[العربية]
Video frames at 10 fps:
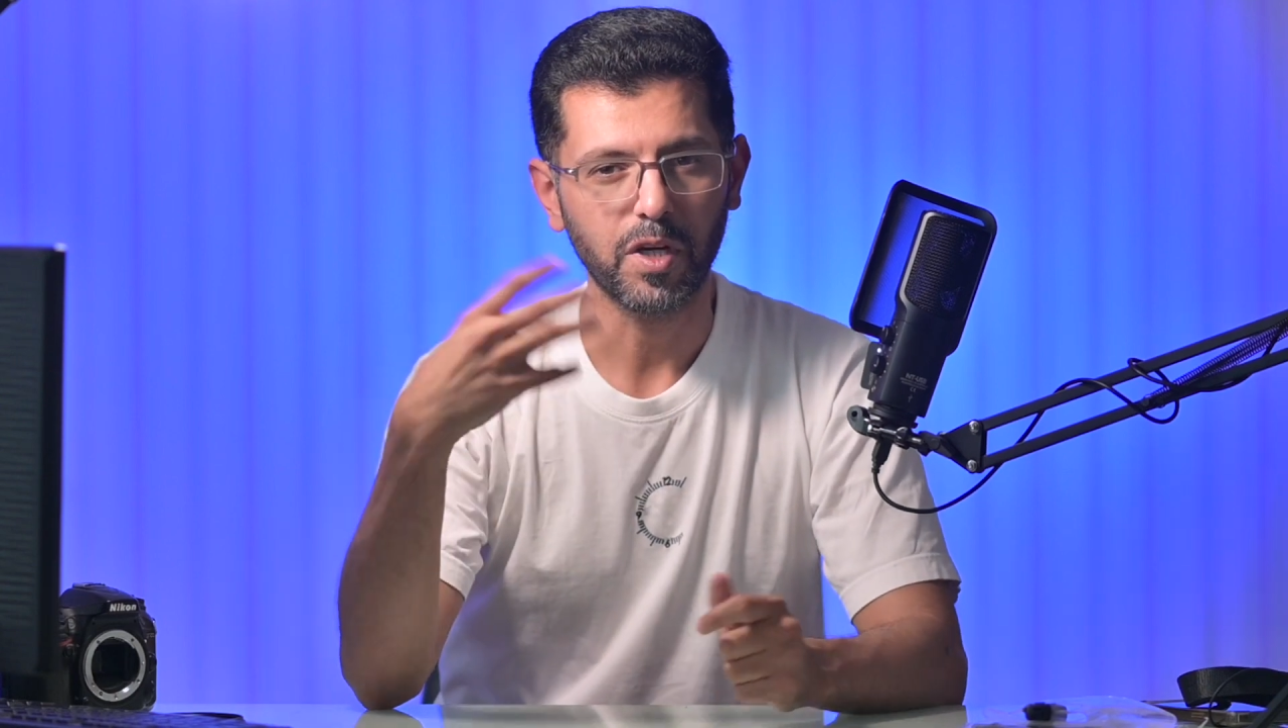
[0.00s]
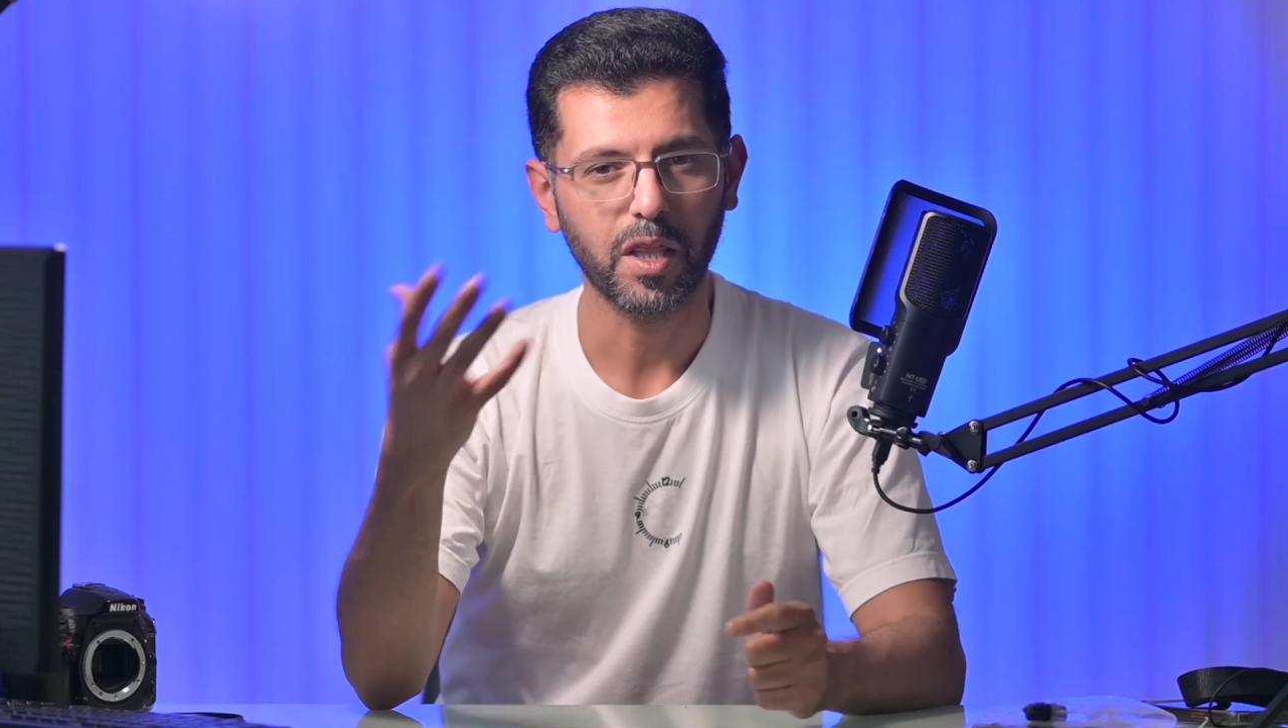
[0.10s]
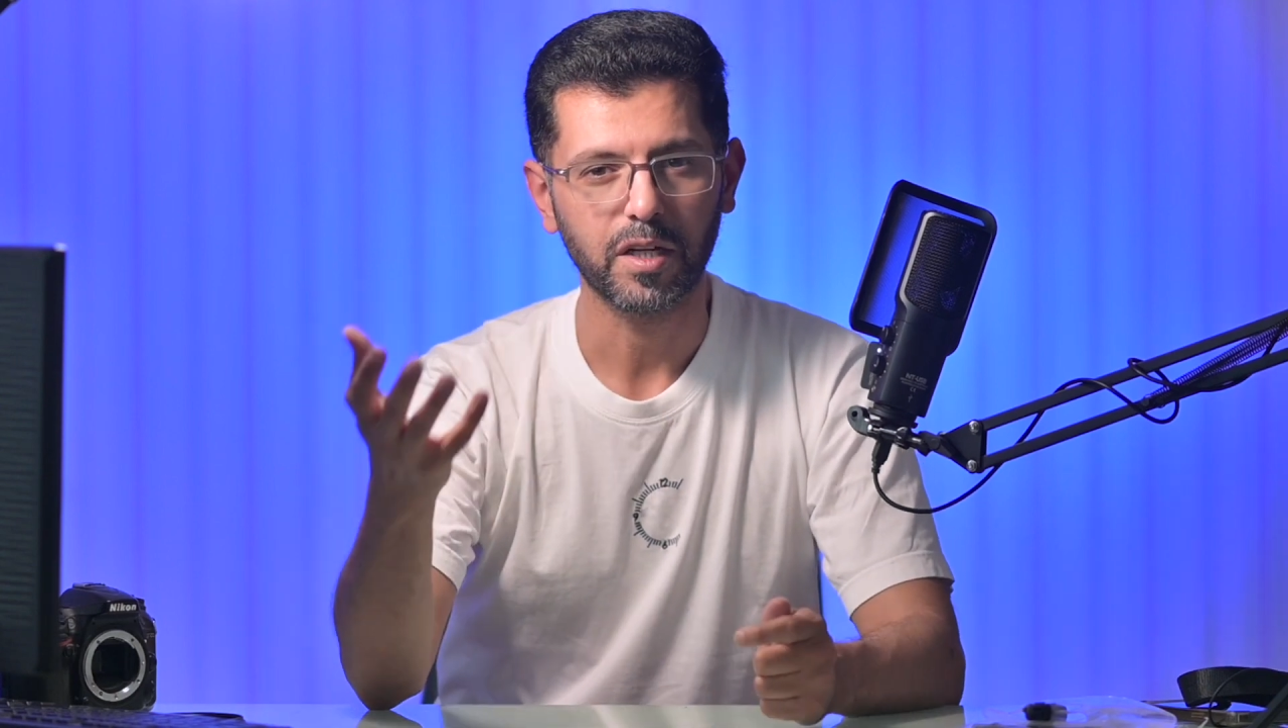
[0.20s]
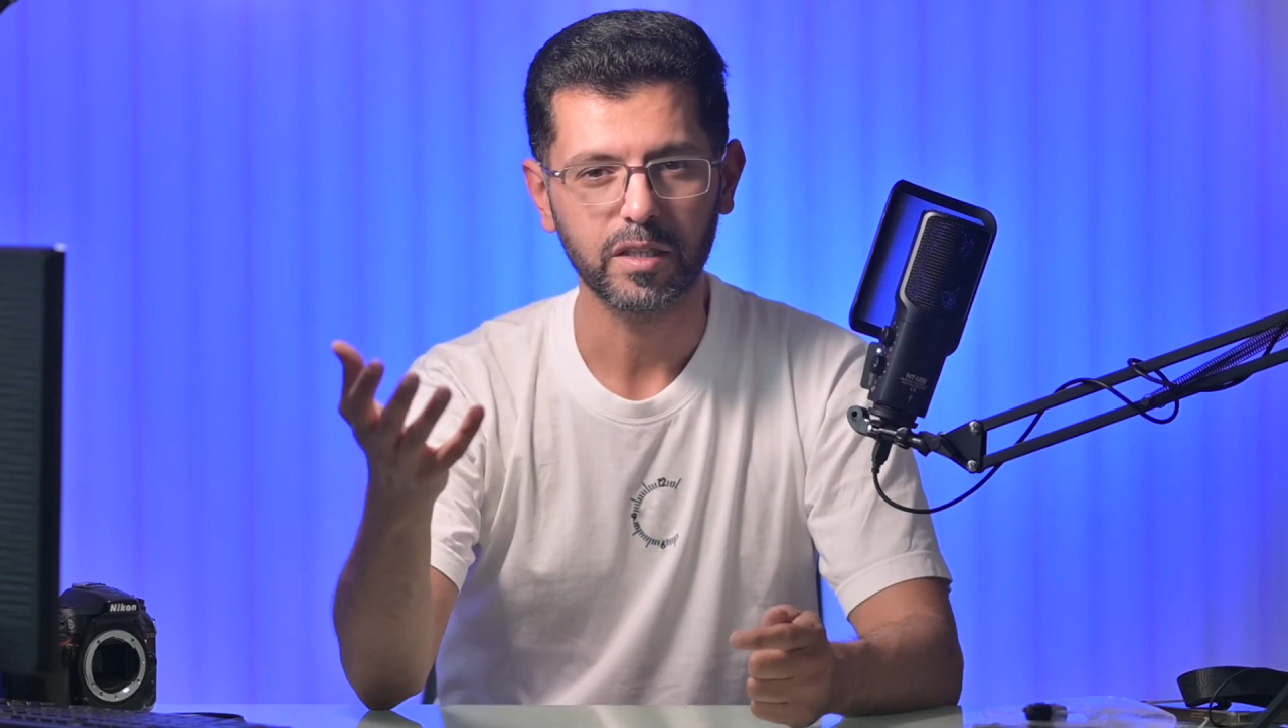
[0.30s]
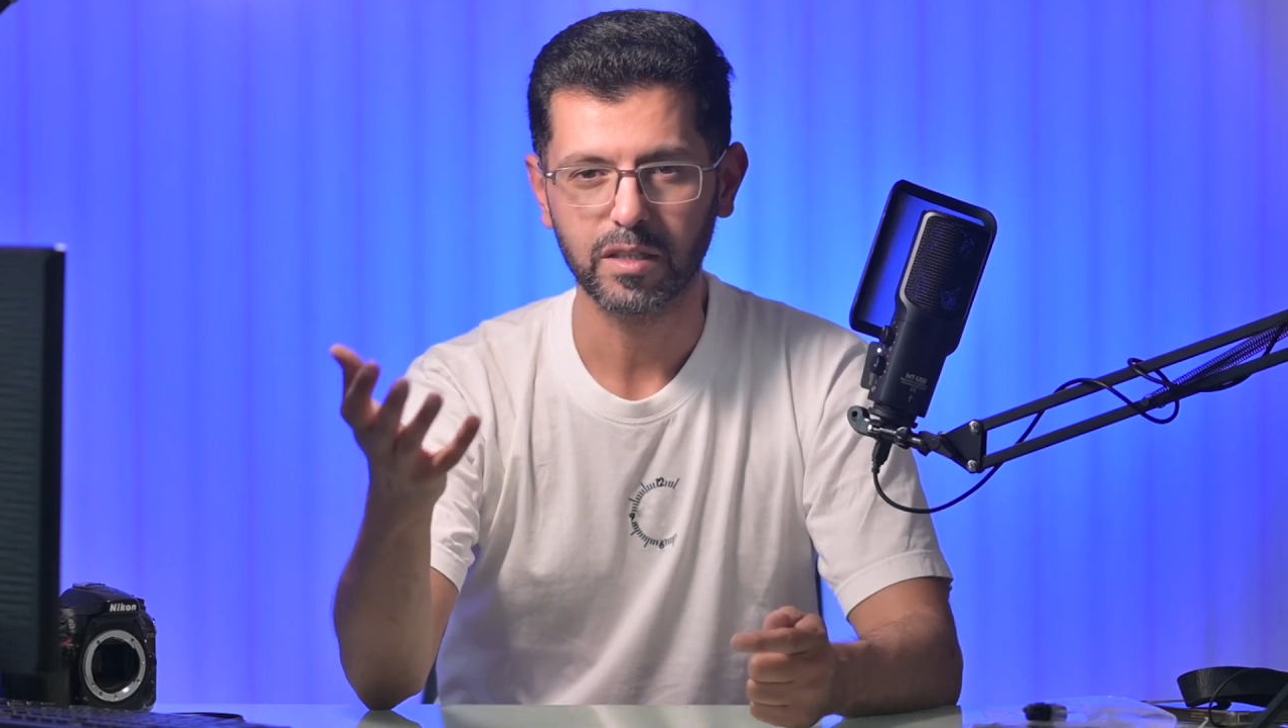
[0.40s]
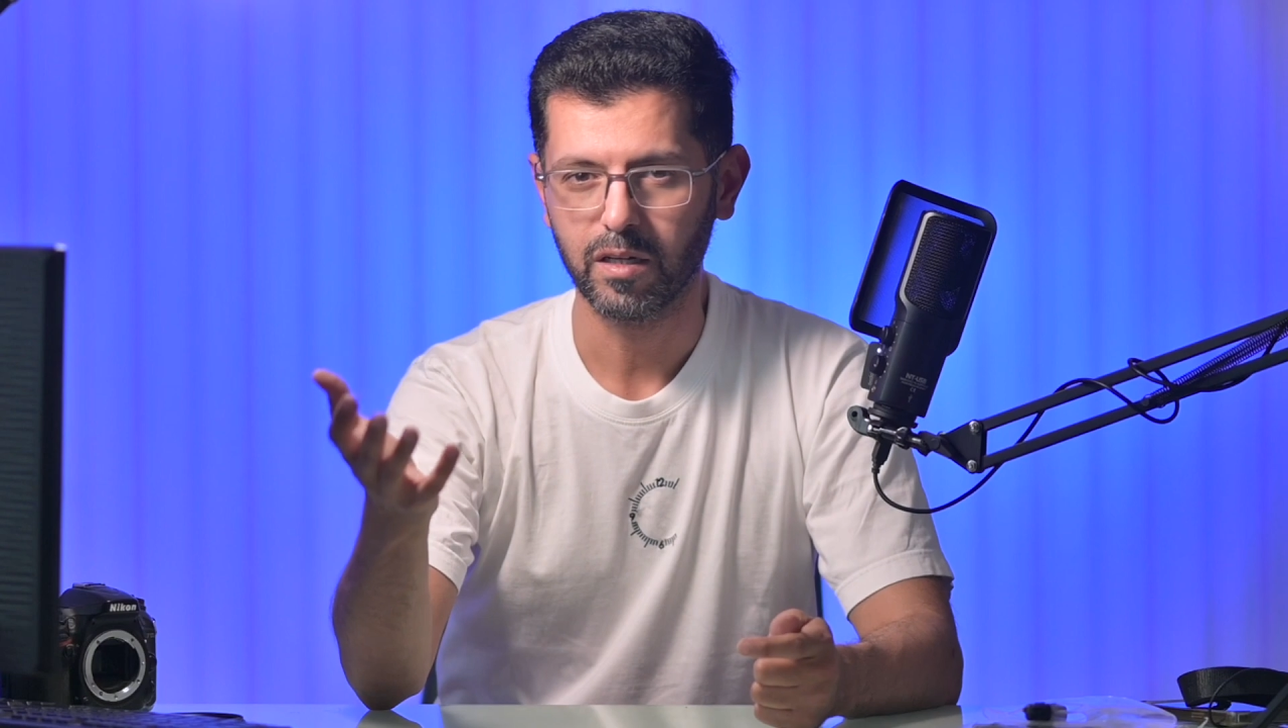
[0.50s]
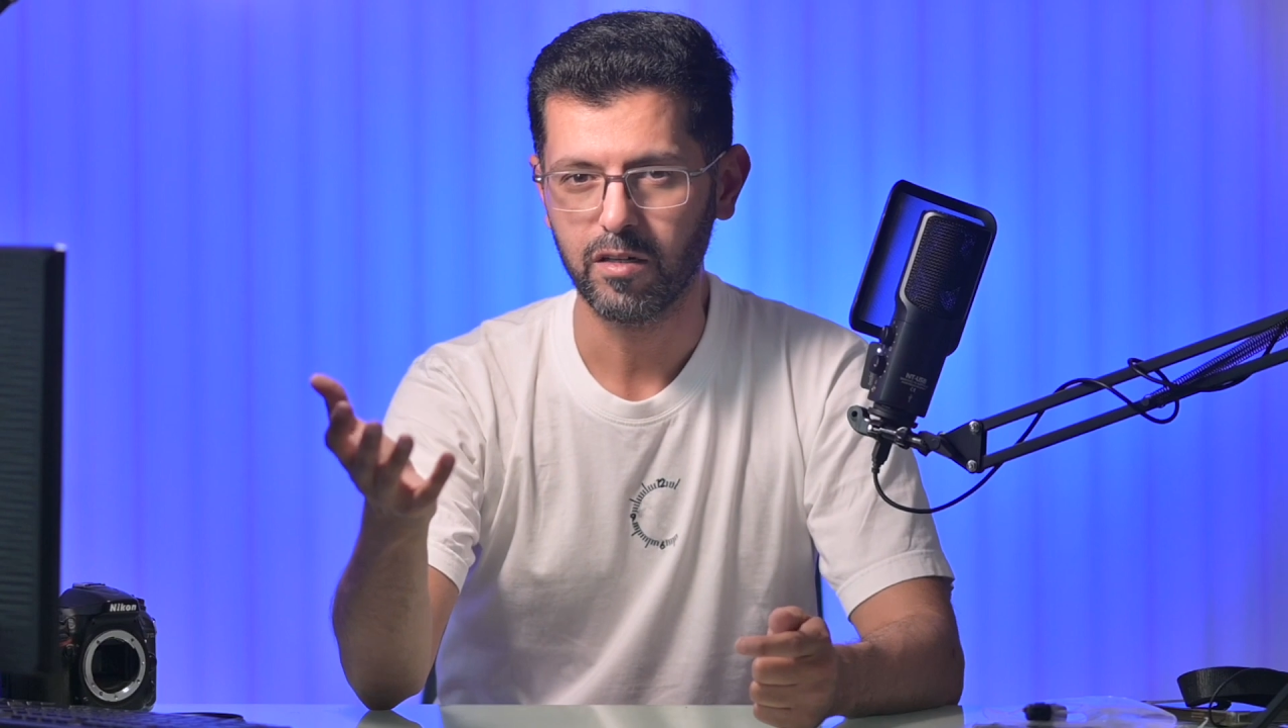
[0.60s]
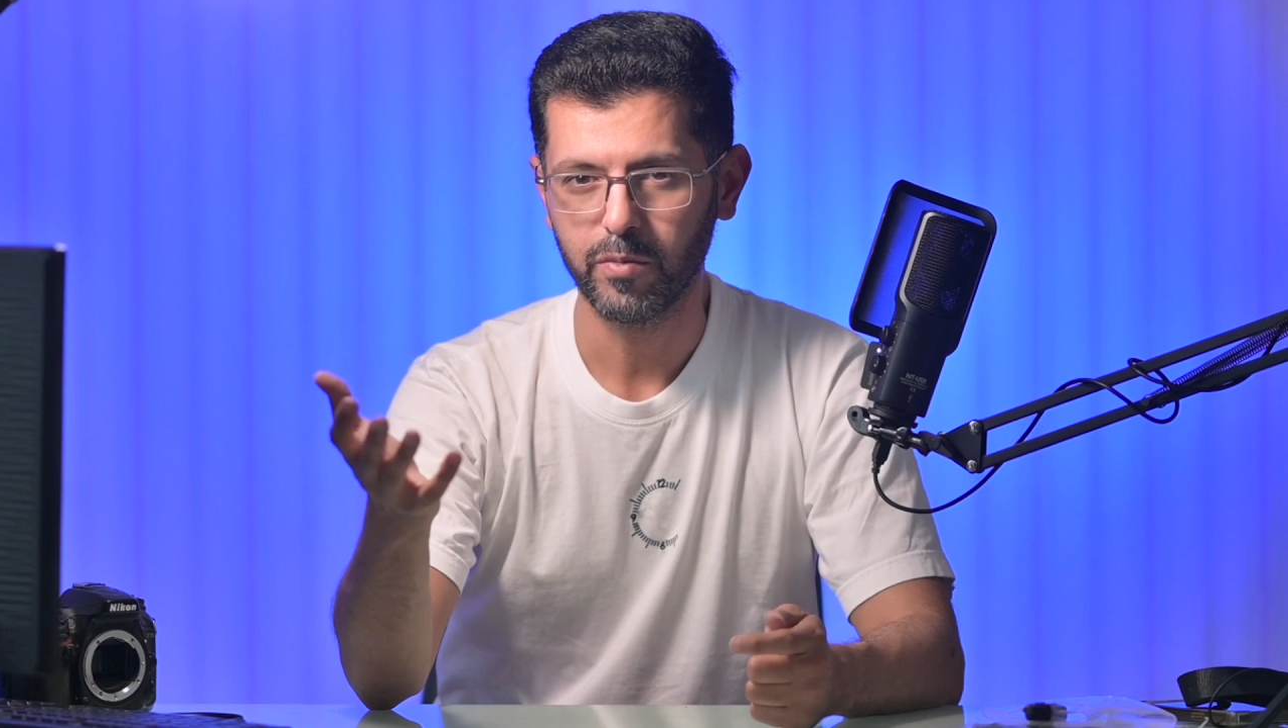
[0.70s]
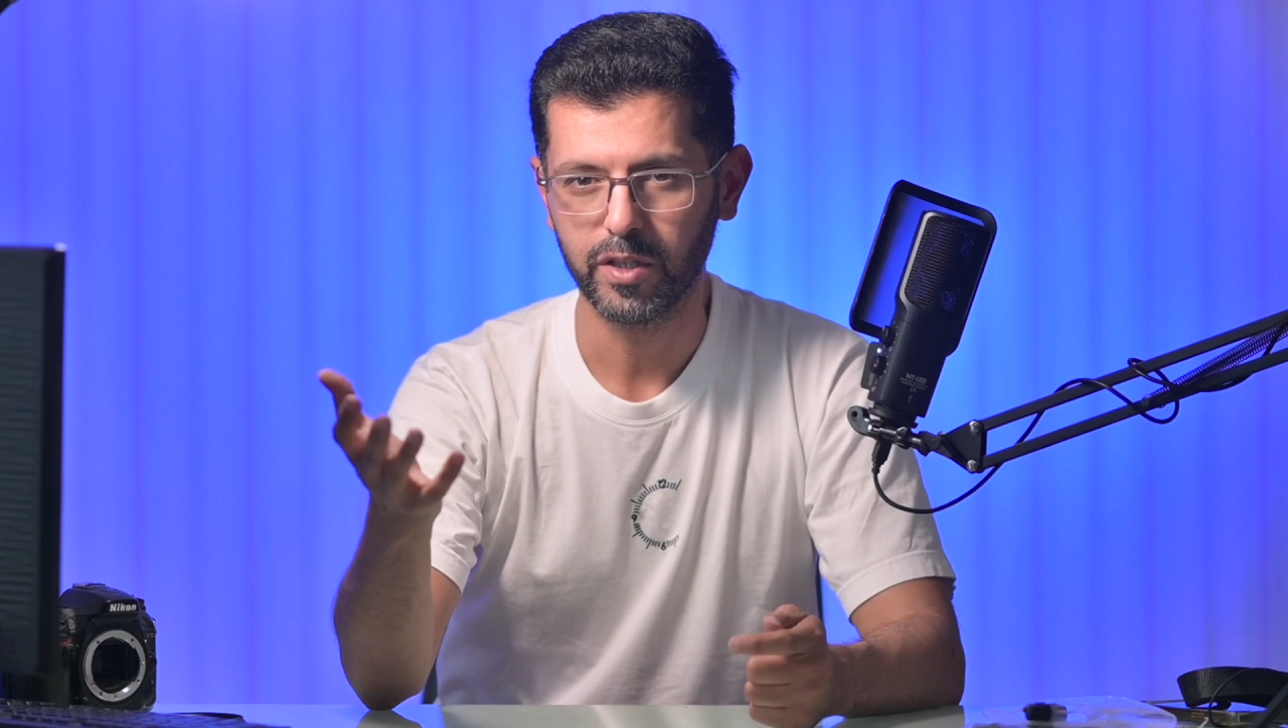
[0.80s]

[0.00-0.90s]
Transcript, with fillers: بعض النصائح